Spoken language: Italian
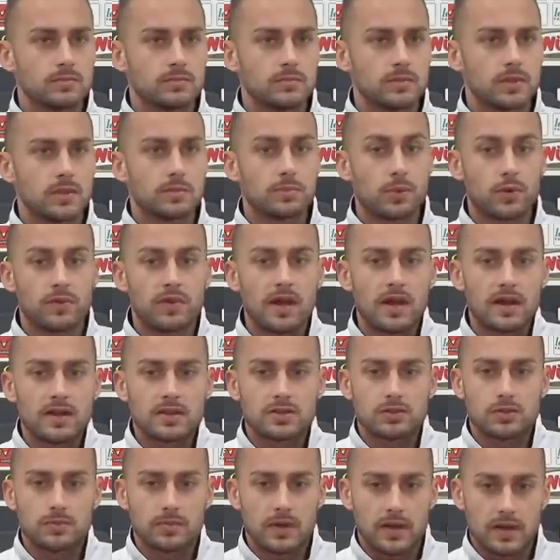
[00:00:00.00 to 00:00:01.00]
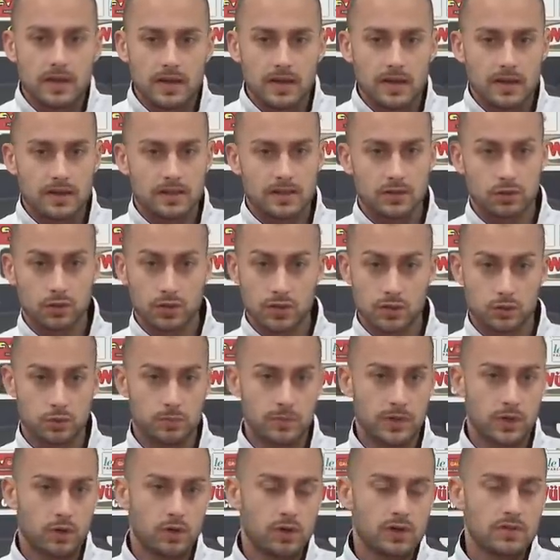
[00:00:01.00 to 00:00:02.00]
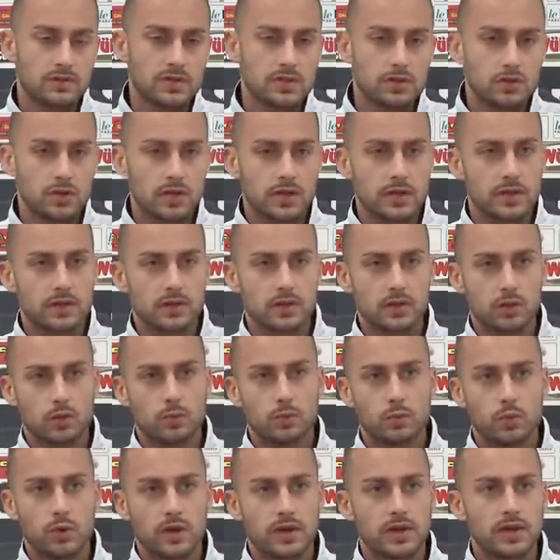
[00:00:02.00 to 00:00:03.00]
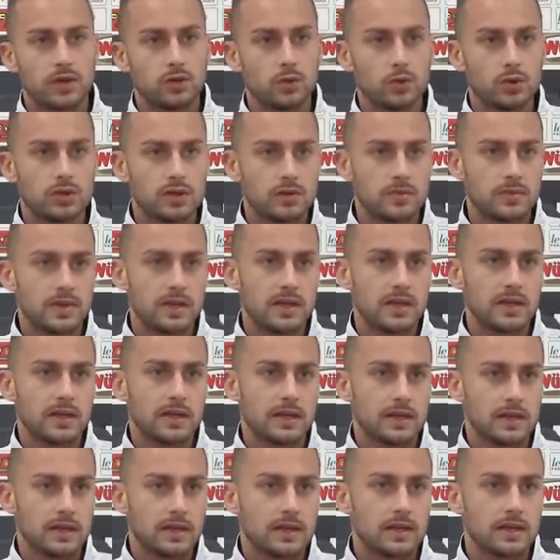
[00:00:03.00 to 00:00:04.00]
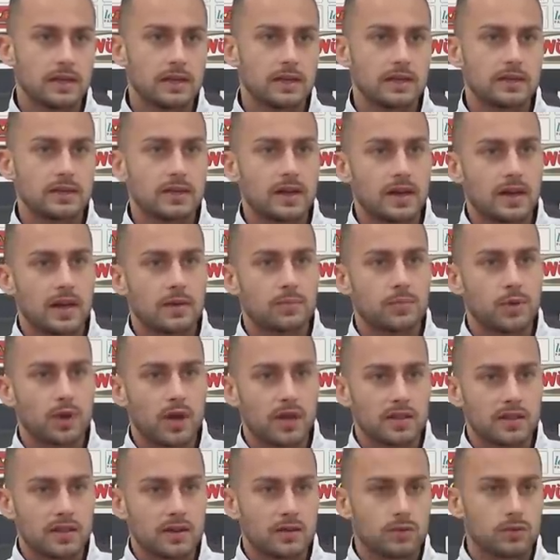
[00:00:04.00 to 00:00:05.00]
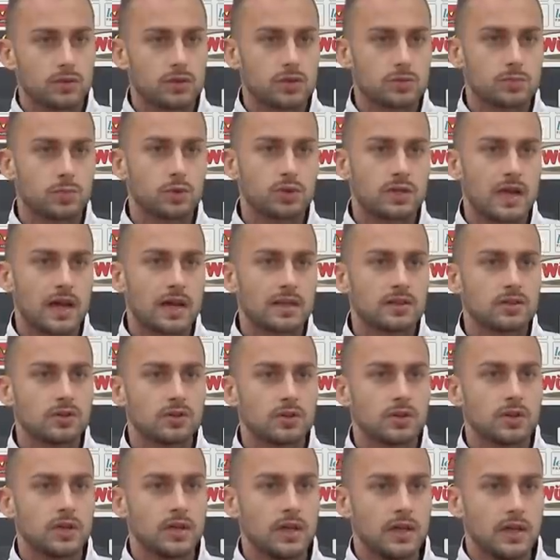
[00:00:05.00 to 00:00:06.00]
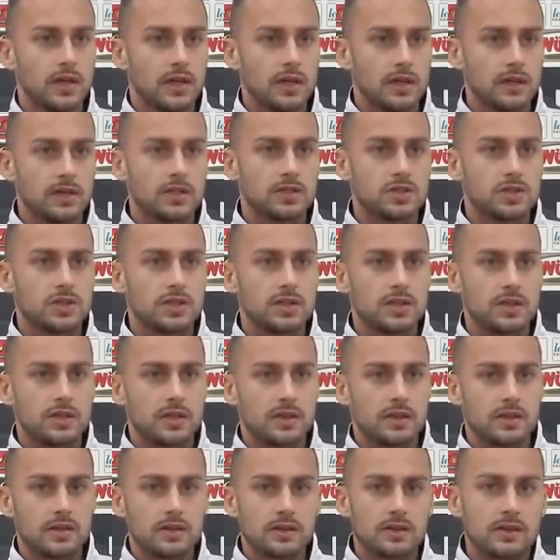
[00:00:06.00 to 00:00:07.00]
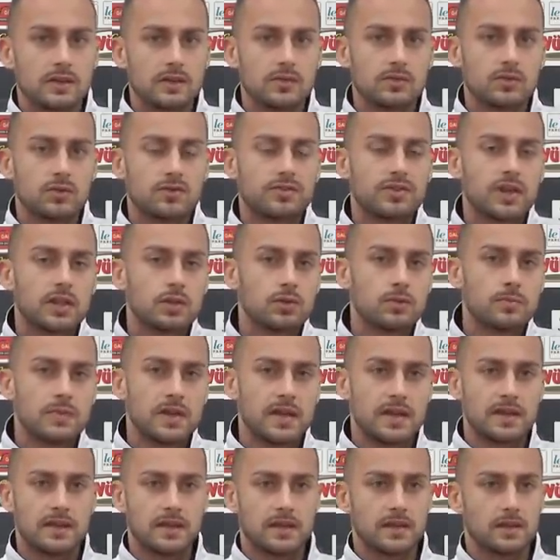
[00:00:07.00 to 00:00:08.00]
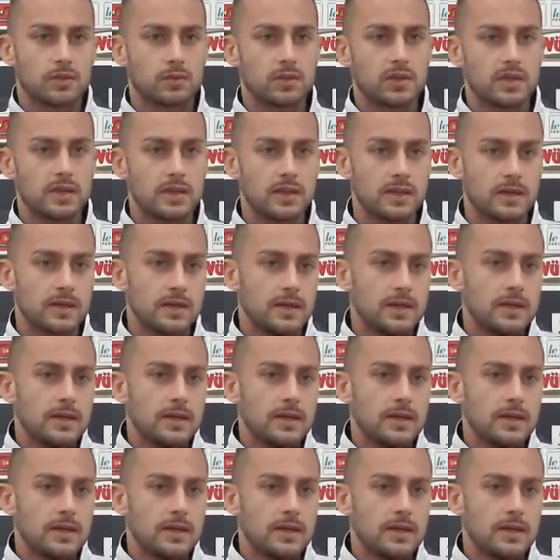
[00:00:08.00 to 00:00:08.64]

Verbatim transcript: di, provare insomma, anche la categoria superiore, visto che ne, comunque negli ultimi tre campionati che avevo disputato in C eh, avevo fatto bene, quindi